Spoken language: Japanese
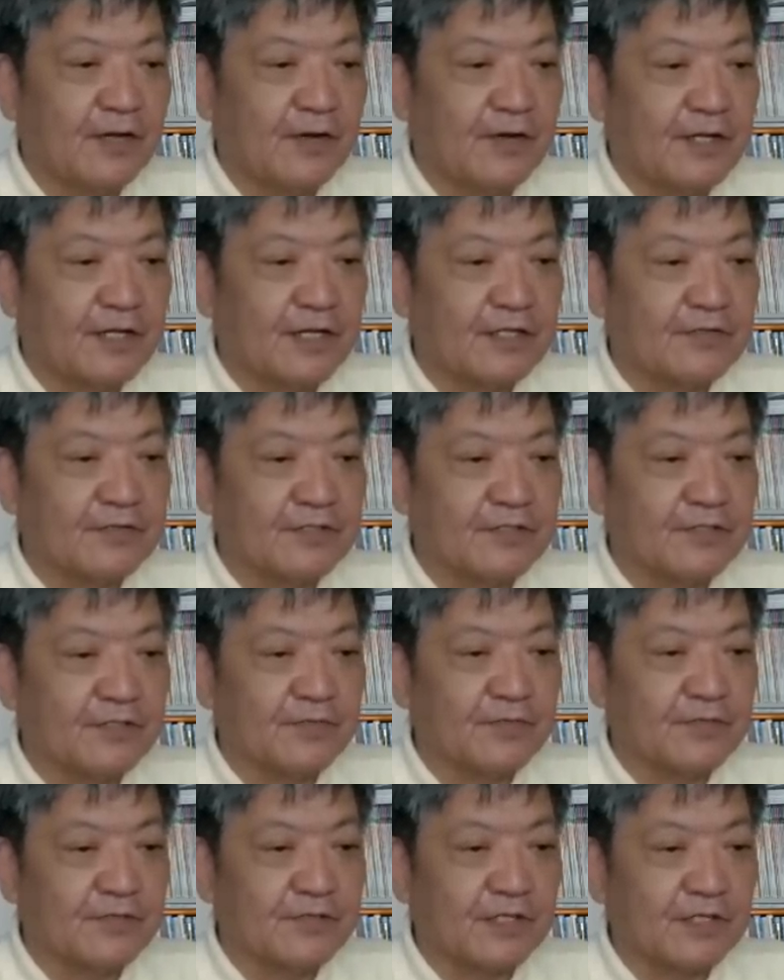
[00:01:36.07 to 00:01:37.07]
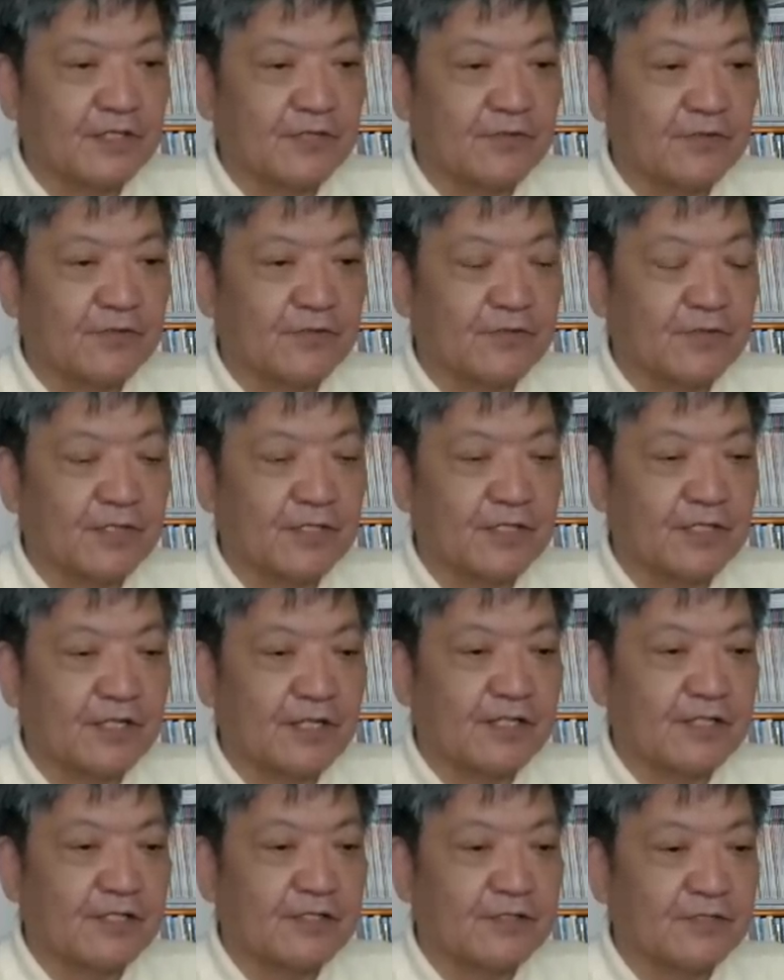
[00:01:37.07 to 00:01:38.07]
我が国の物価上昇はさ
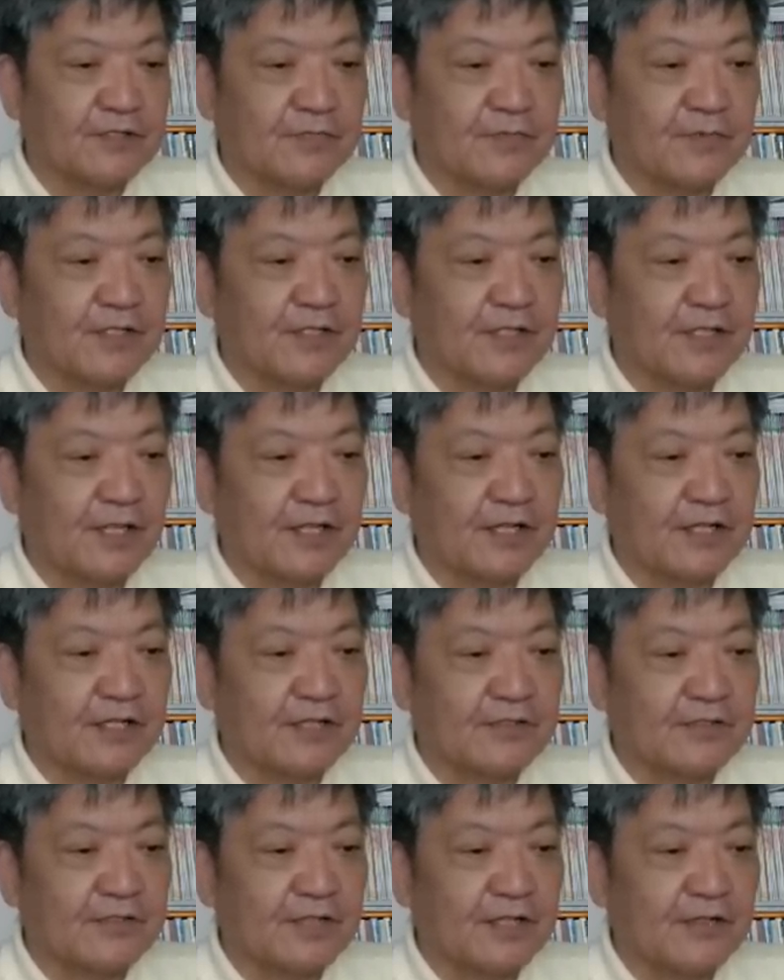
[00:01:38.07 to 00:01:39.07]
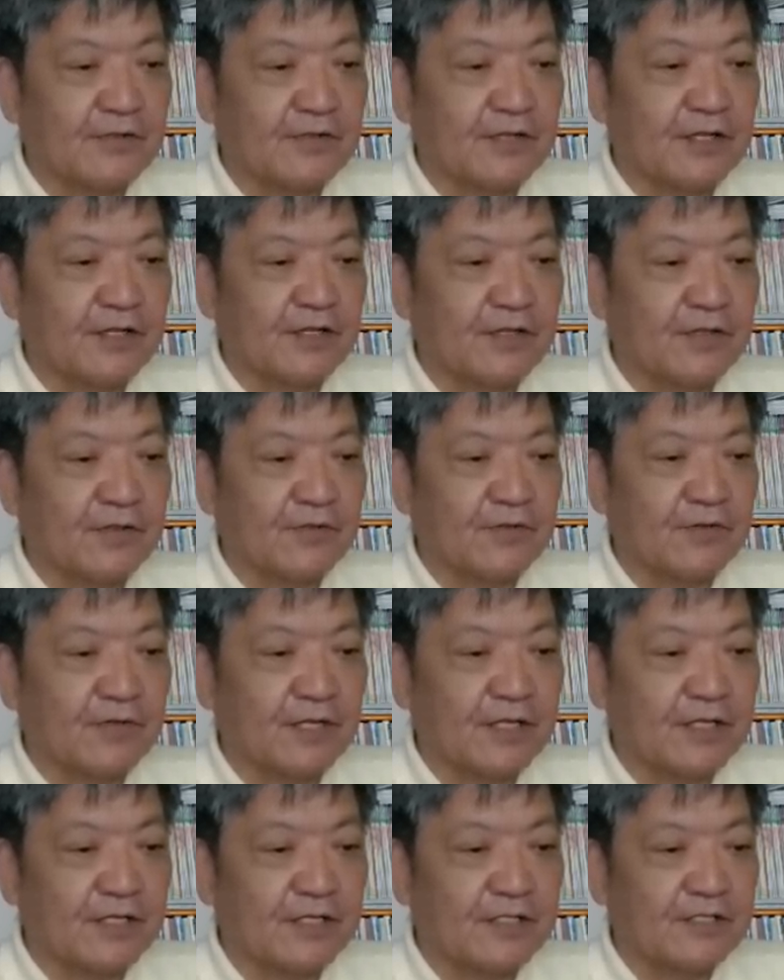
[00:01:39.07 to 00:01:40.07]
らに進み、生活への影響
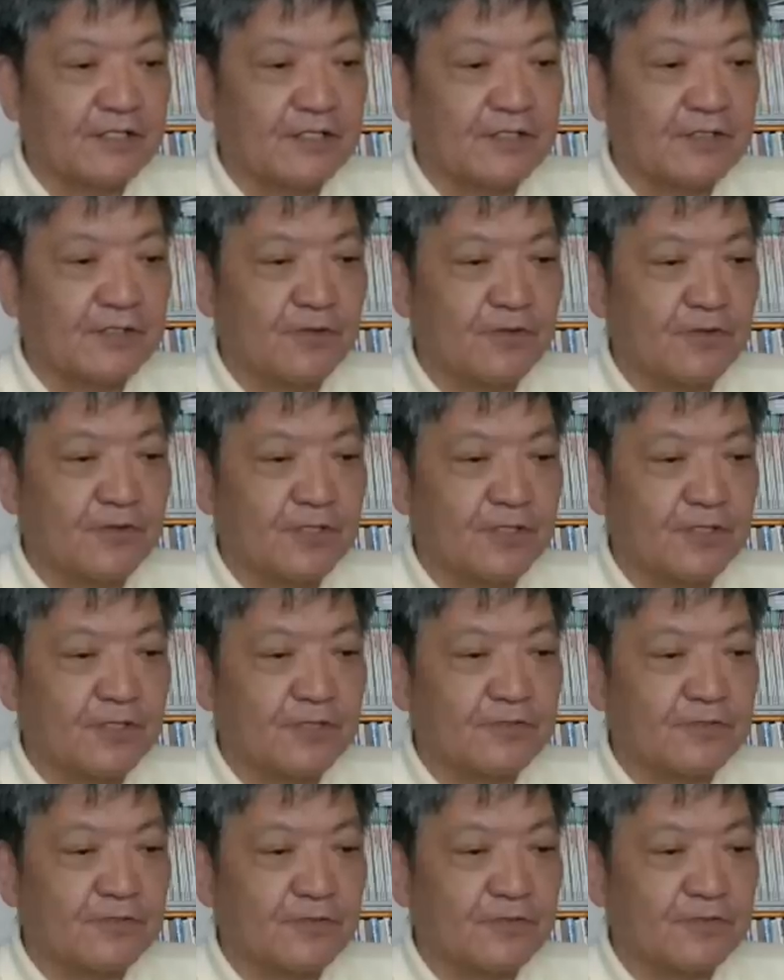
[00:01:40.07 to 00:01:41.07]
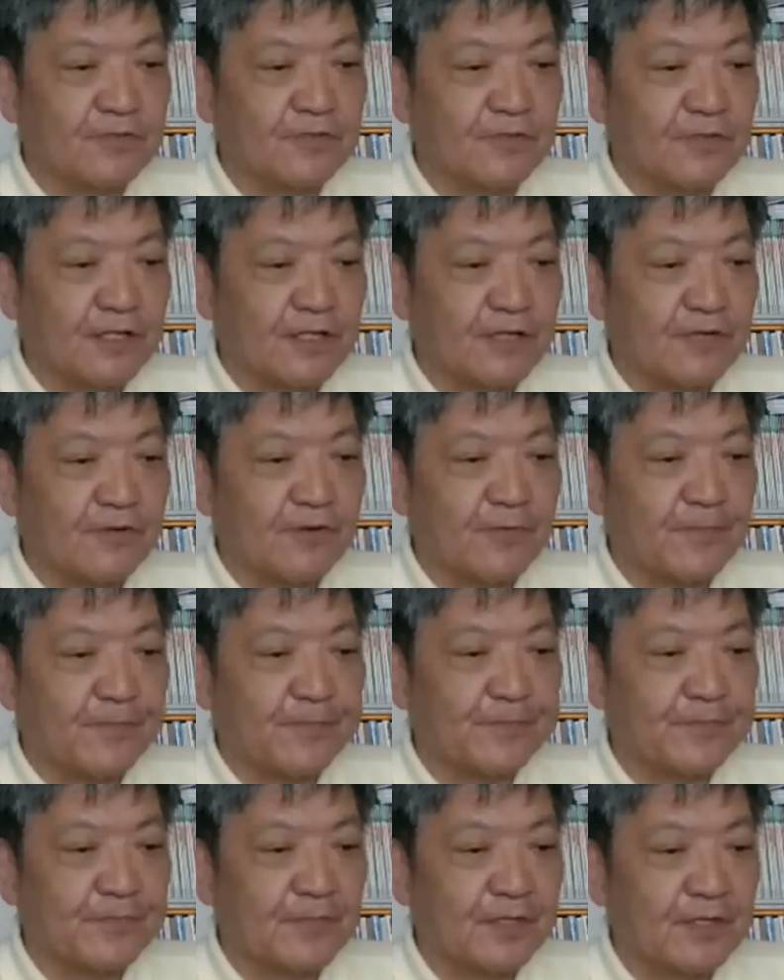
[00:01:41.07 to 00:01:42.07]
は一層深刻となろ
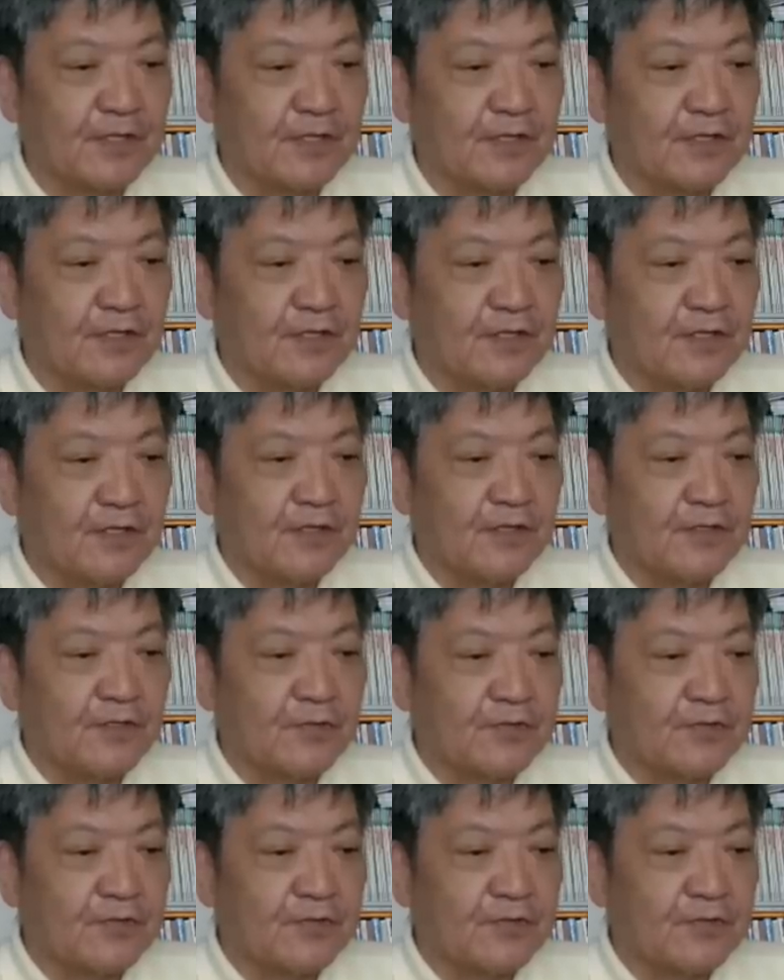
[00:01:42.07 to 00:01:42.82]
う。